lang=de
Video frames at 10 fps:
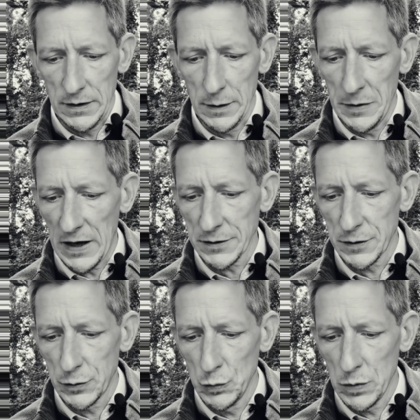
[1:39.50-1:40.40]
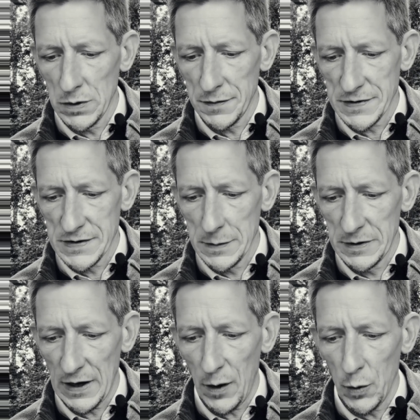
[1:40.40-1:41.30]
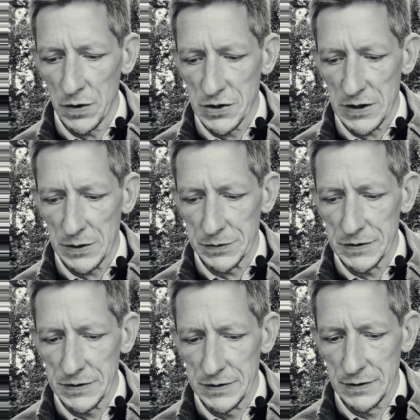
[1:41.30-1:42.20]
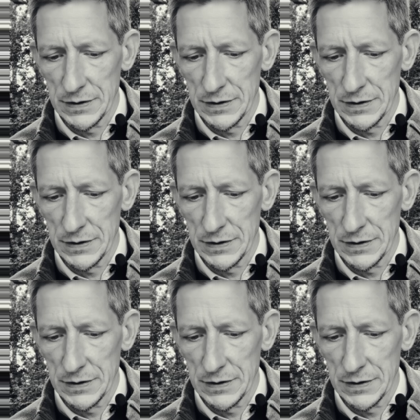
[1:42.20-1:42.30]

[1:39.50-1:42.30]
Ihr beachtet nur, was ihr mit Augen schaut.